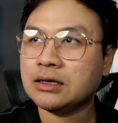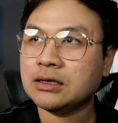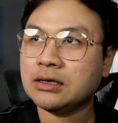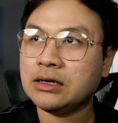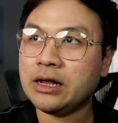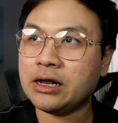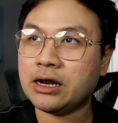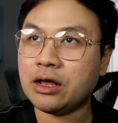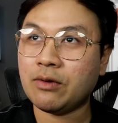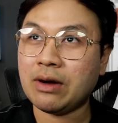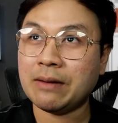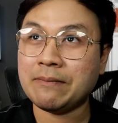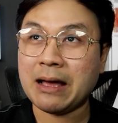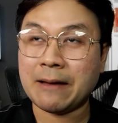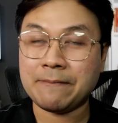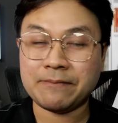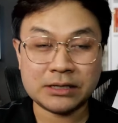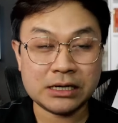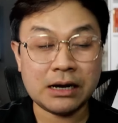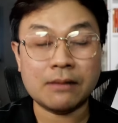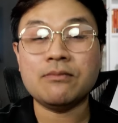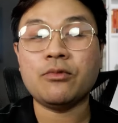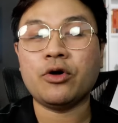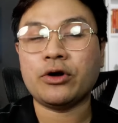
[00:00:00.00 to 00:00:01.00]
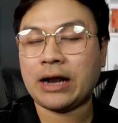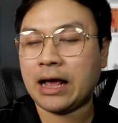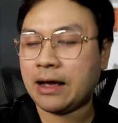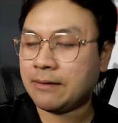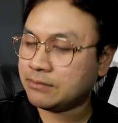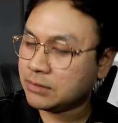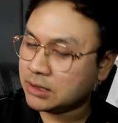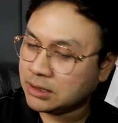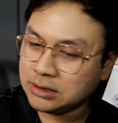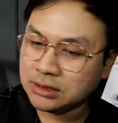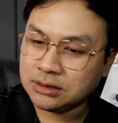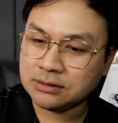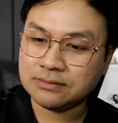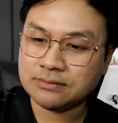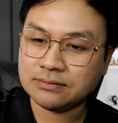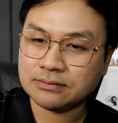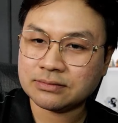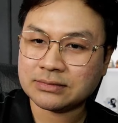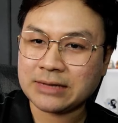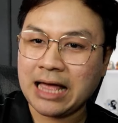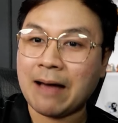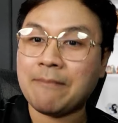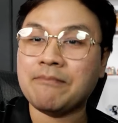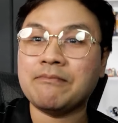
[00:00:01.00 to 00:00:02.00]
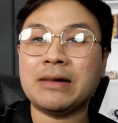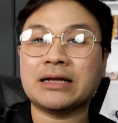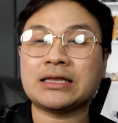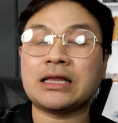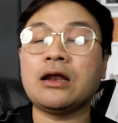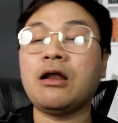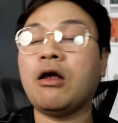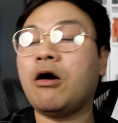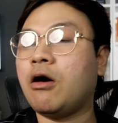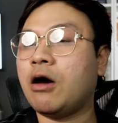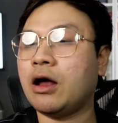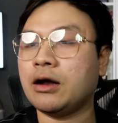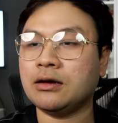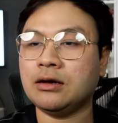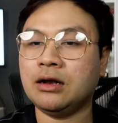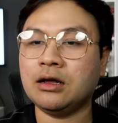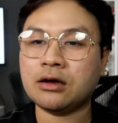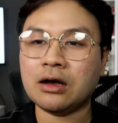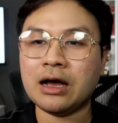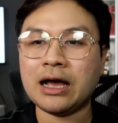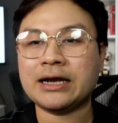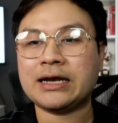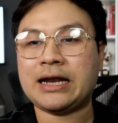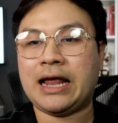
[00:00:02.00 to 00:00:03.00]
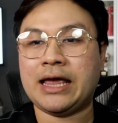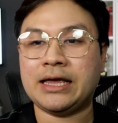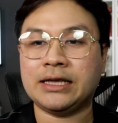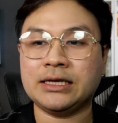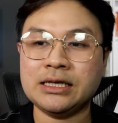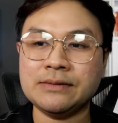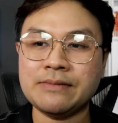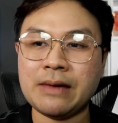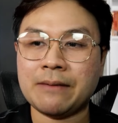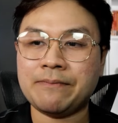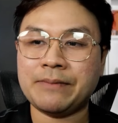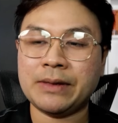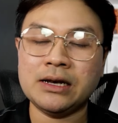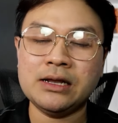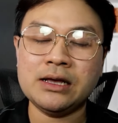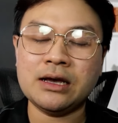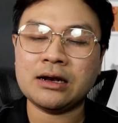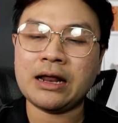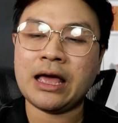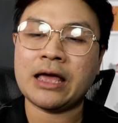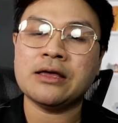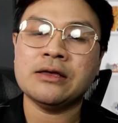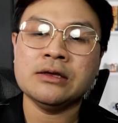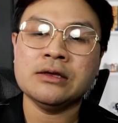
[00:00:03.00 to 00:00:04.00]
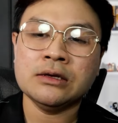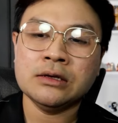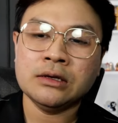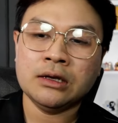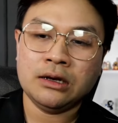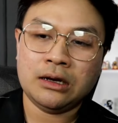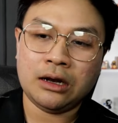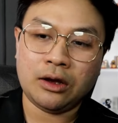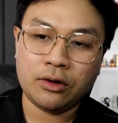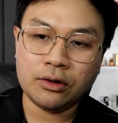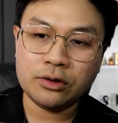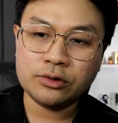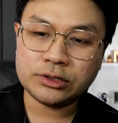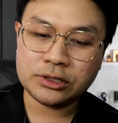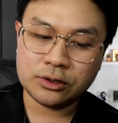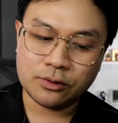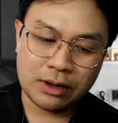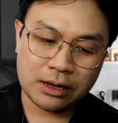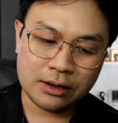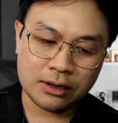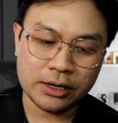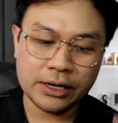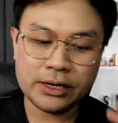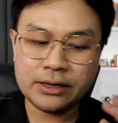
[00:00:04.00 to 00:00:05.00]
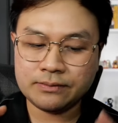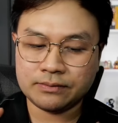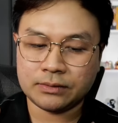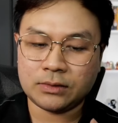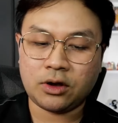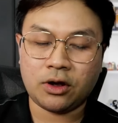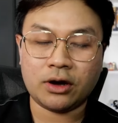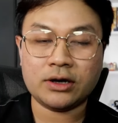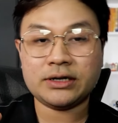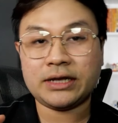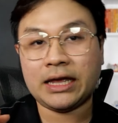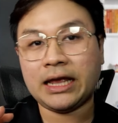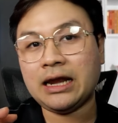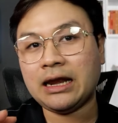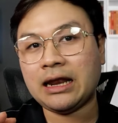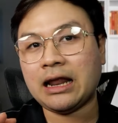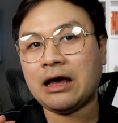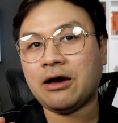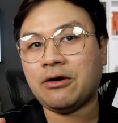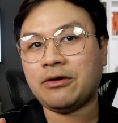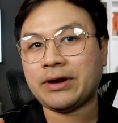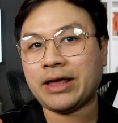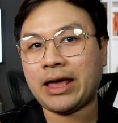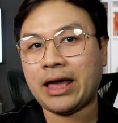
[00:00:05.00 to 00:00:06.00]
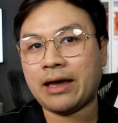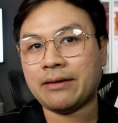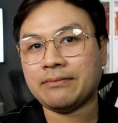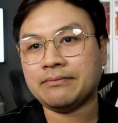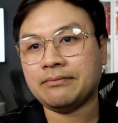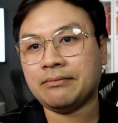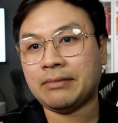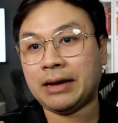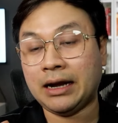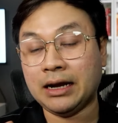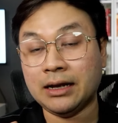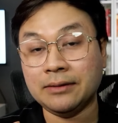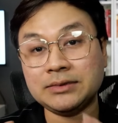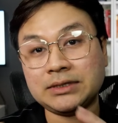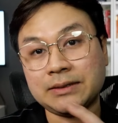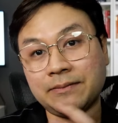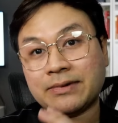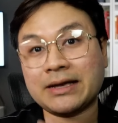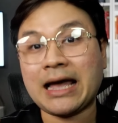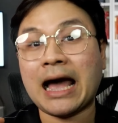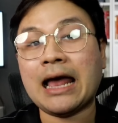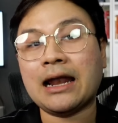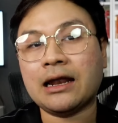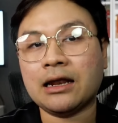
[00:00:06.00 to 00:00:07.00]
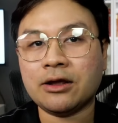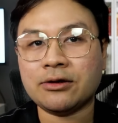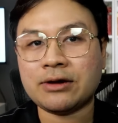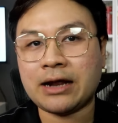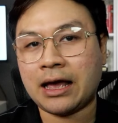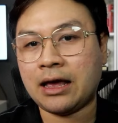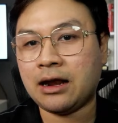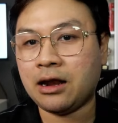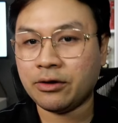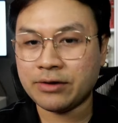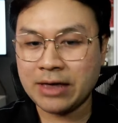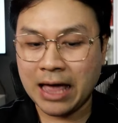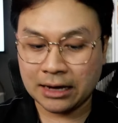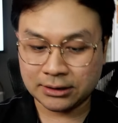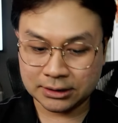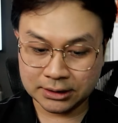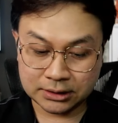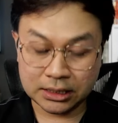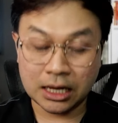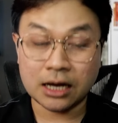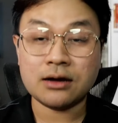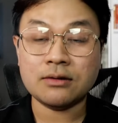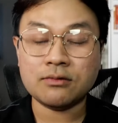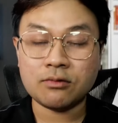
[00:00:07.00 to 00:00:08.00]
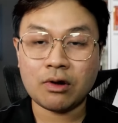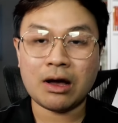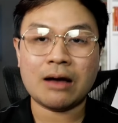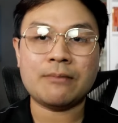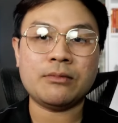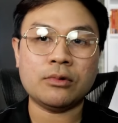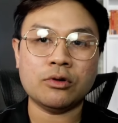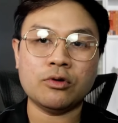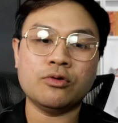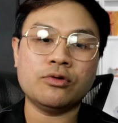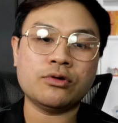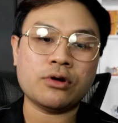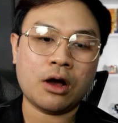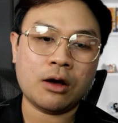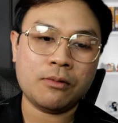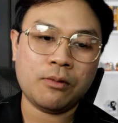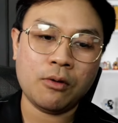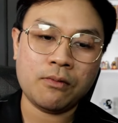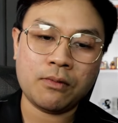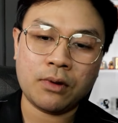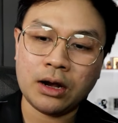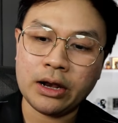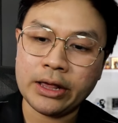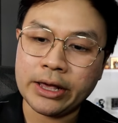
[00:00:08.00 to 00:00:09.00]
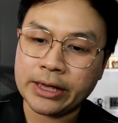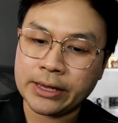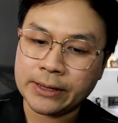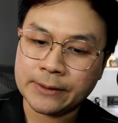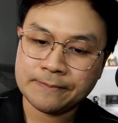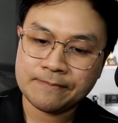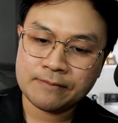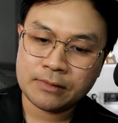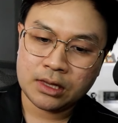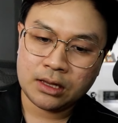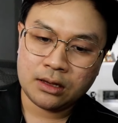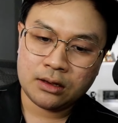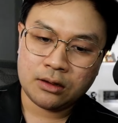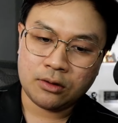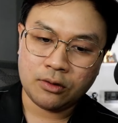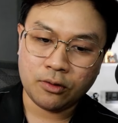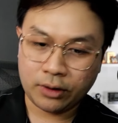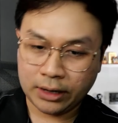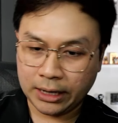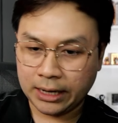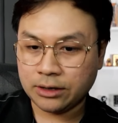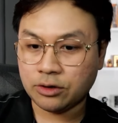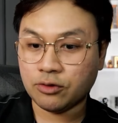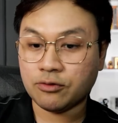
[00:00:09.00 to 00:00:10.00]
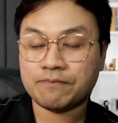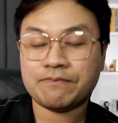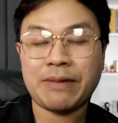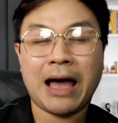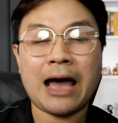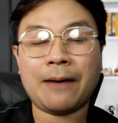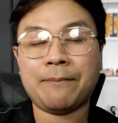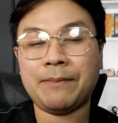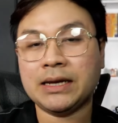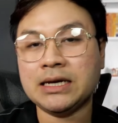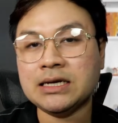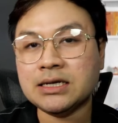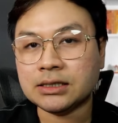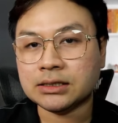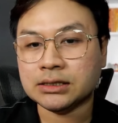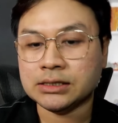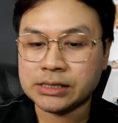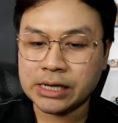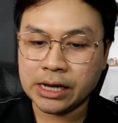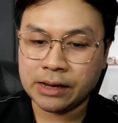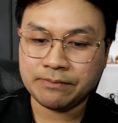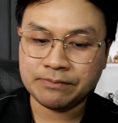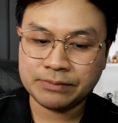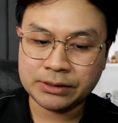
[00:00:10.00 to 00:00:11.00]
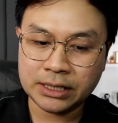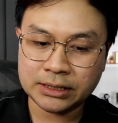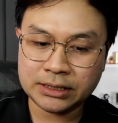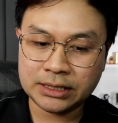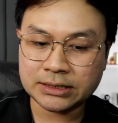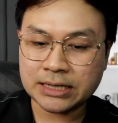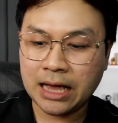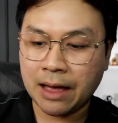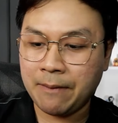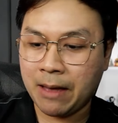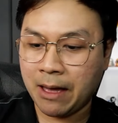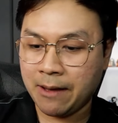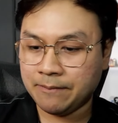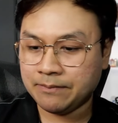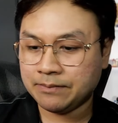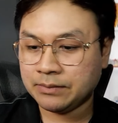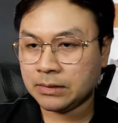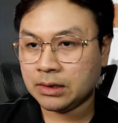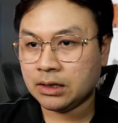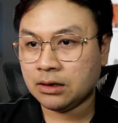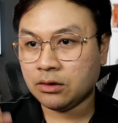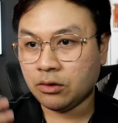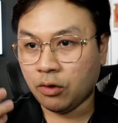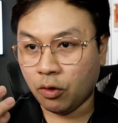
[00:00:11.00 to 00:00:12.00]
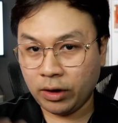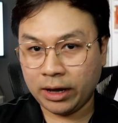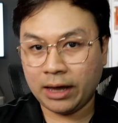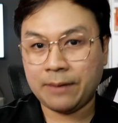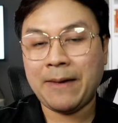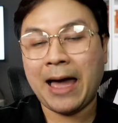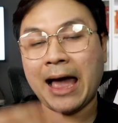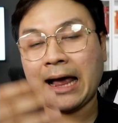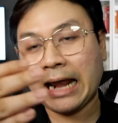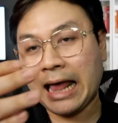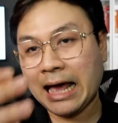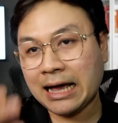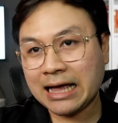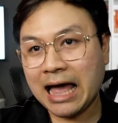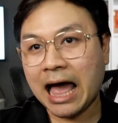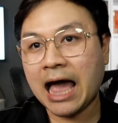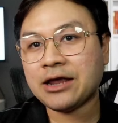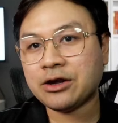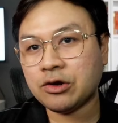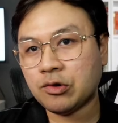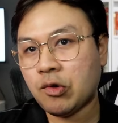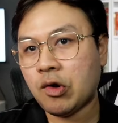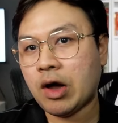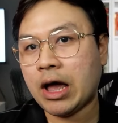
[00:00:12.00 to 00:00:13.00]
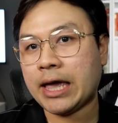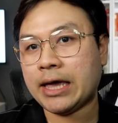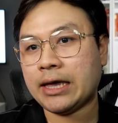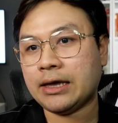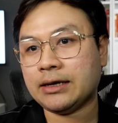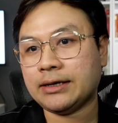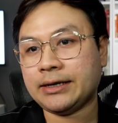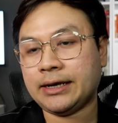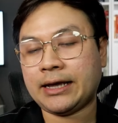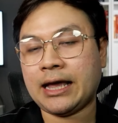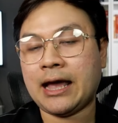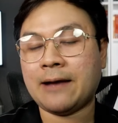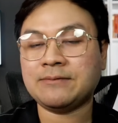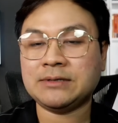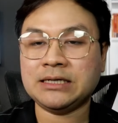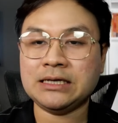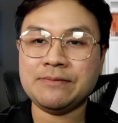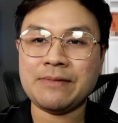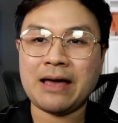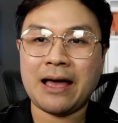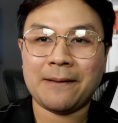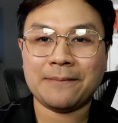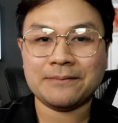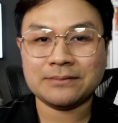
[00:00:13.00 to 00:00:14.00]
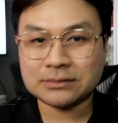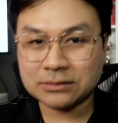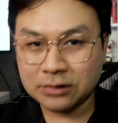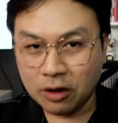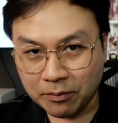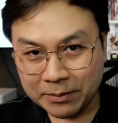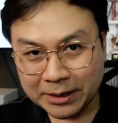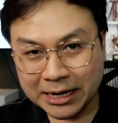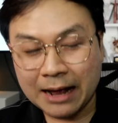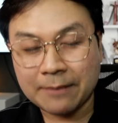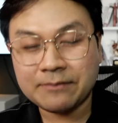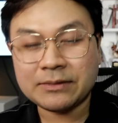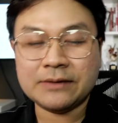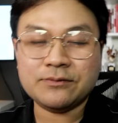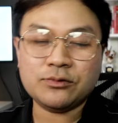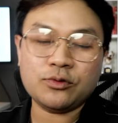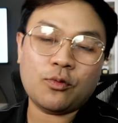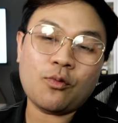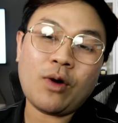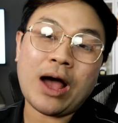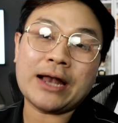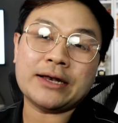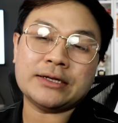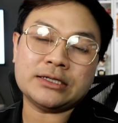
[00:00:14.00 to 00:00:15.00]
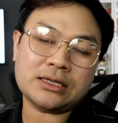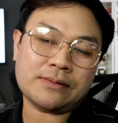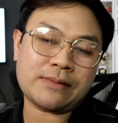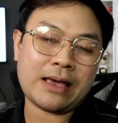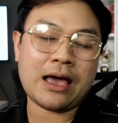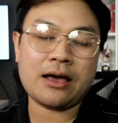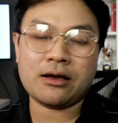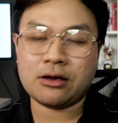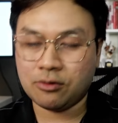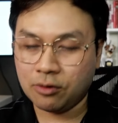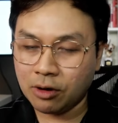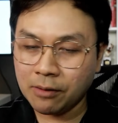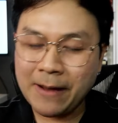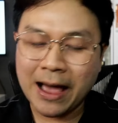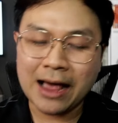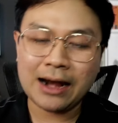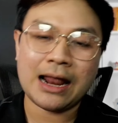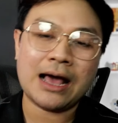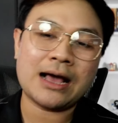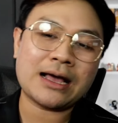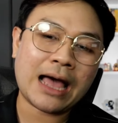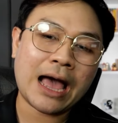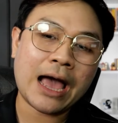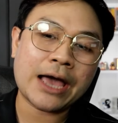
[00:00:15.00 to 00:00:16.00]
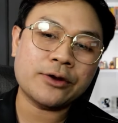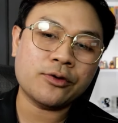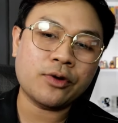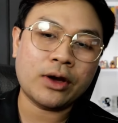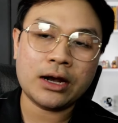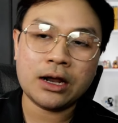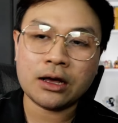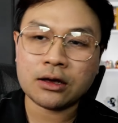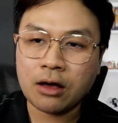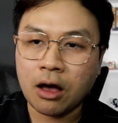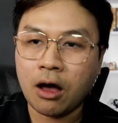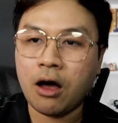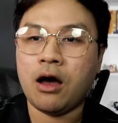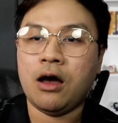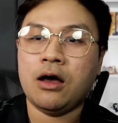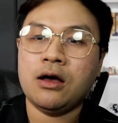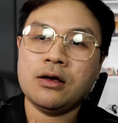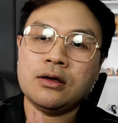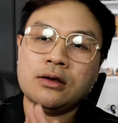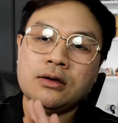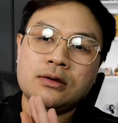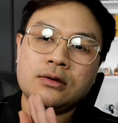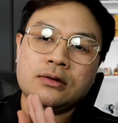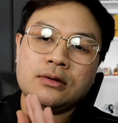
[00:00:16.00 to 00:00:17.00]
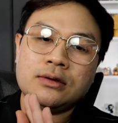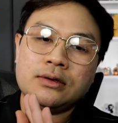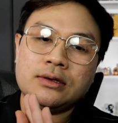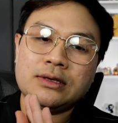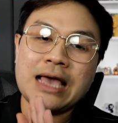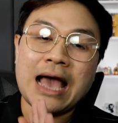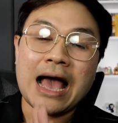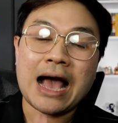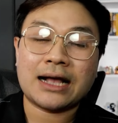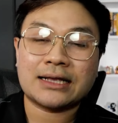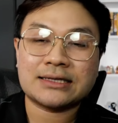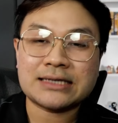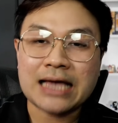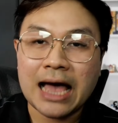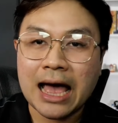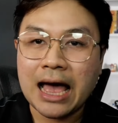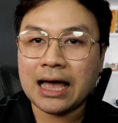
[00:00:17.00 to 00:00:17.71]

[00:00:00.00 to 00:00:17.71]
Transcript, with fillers: เรียกได้ว่าแบบเกือบหมดอะคือทำมาตลอดแล้วก็อันไหนที่แบบเป็นเรื่องอะไรเราก็รู้สึกว่าเอ้ยคอนเทนต์เราเนี่ยมันเริ่มจำกัดแล้วนะเราอยากจะเติมความรู้เนาะผมก็เลยโอเคหยุดพักไปหนึ่งเดือนเพื่อที่จะแบบโอเคพักร่างกายด้วยนะครับที่แบบต้องมาทำคลิปทุกวันใช่ไหมผมก็พักร่างกายด้วยแล้วก็อยากจะ